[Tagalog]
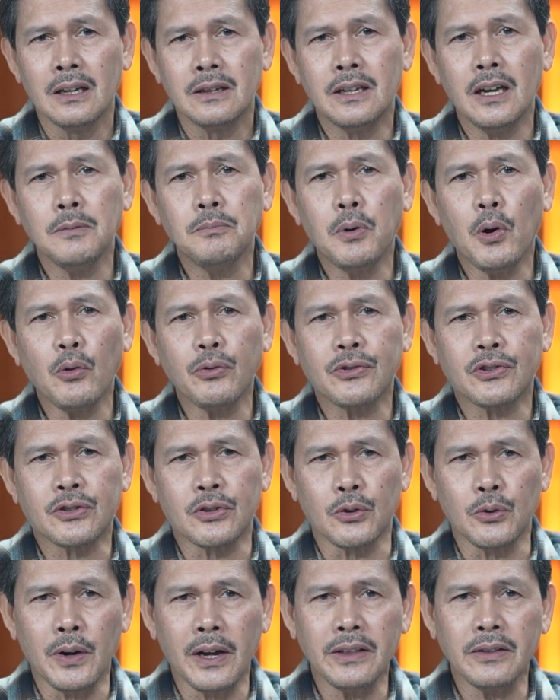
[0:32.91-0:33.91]
they both
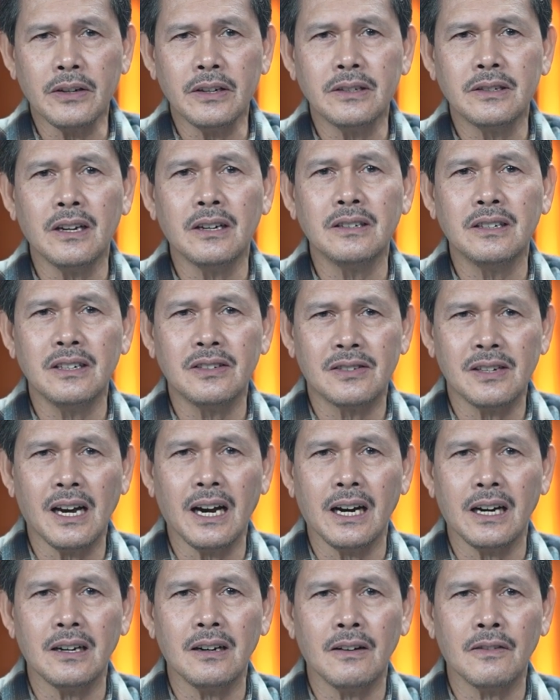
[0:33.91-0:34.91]
surrendered their
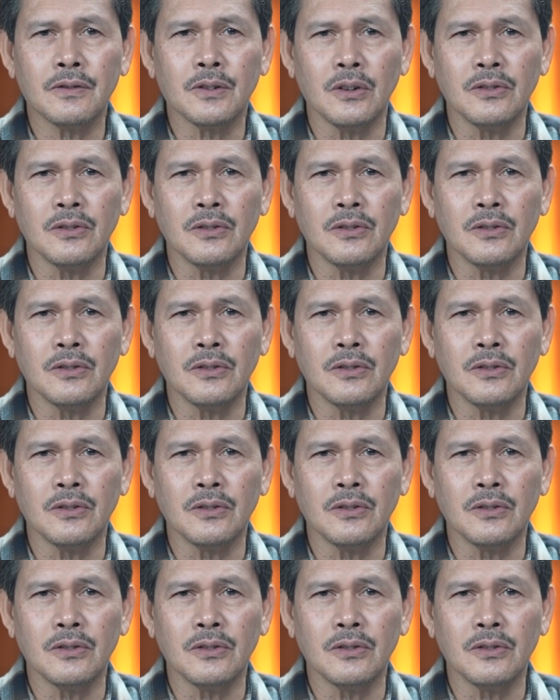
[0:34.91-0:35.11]
desire of